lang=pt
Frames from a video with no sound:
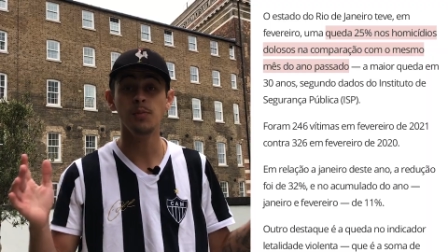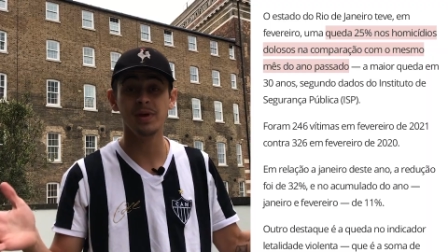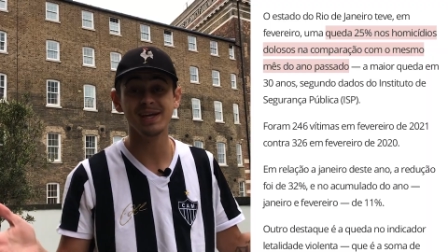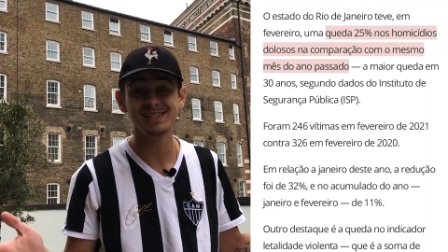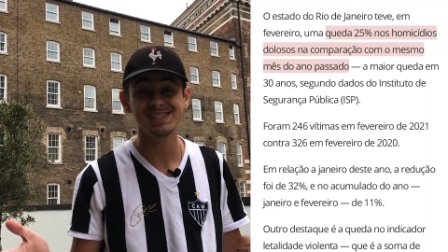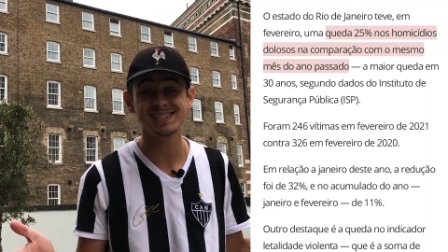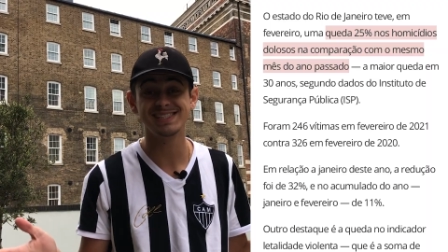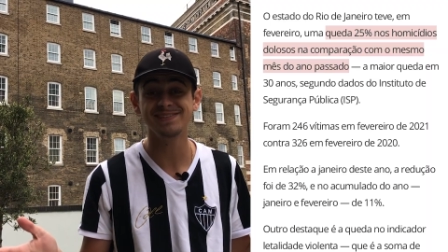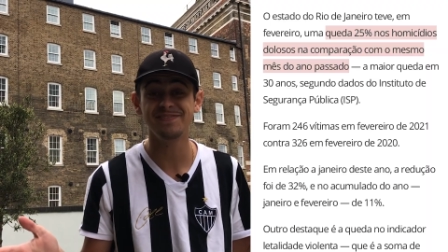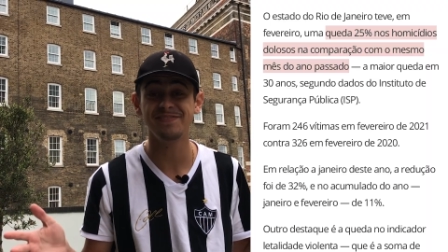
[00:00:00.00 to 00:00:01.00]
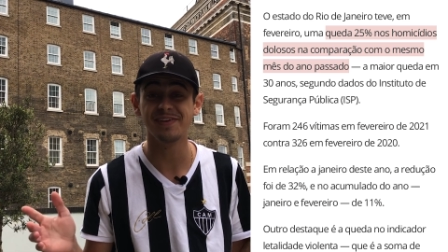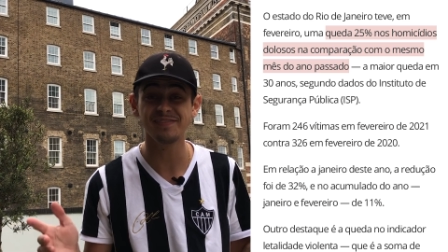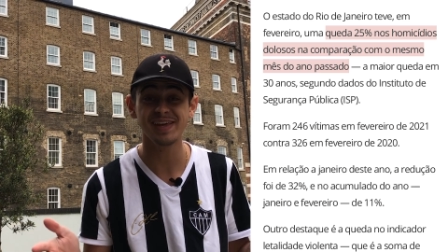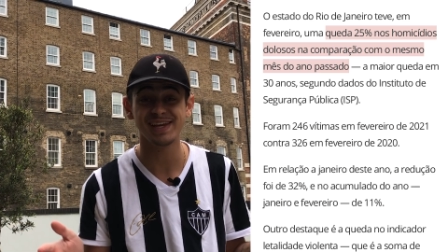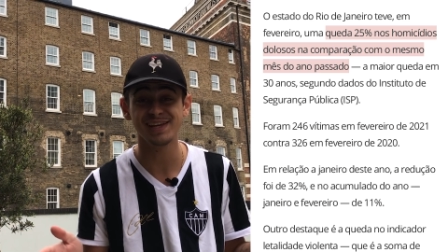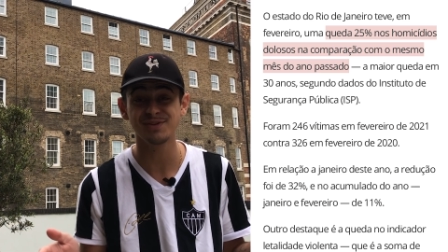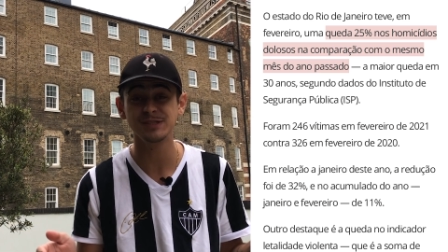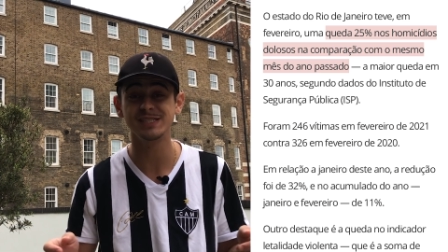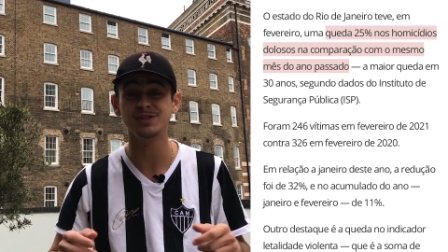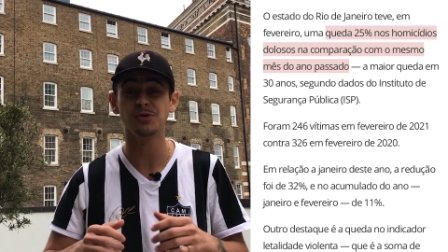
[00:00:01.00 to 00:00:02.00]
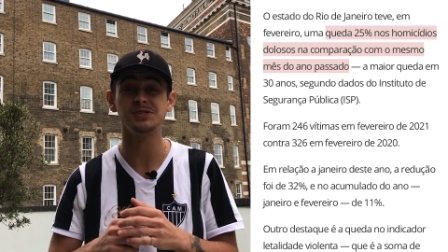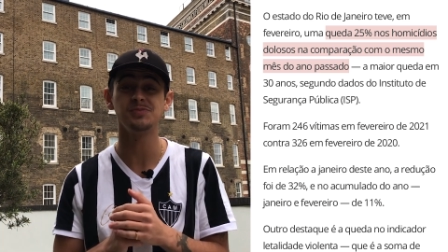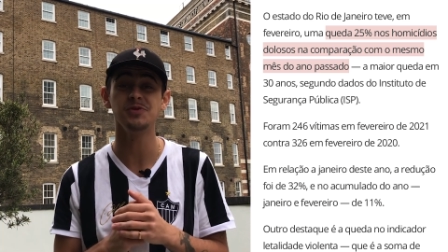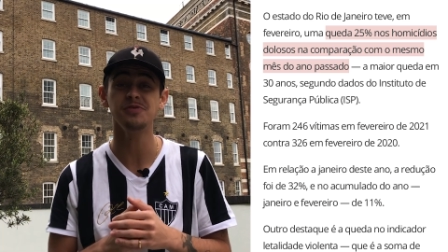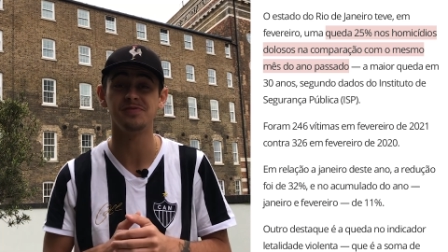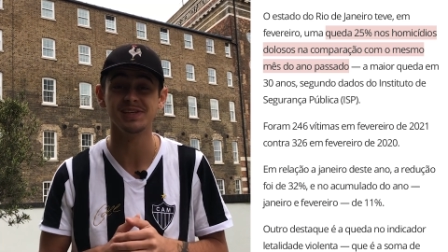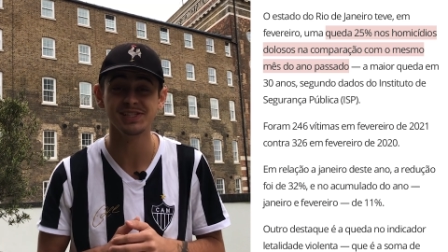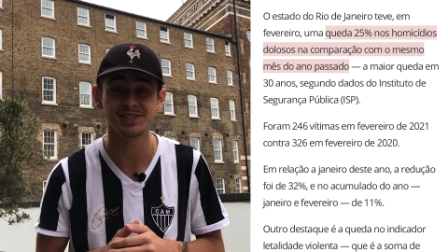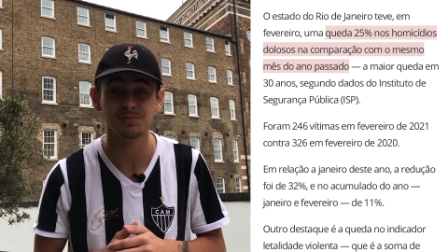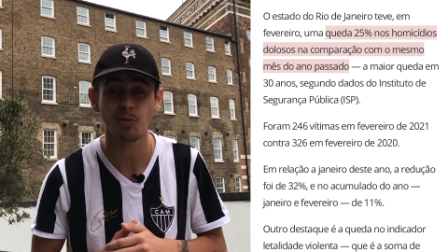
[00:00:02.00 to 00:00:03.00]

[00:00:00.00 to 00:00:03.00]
mês de fevereiro de 2020,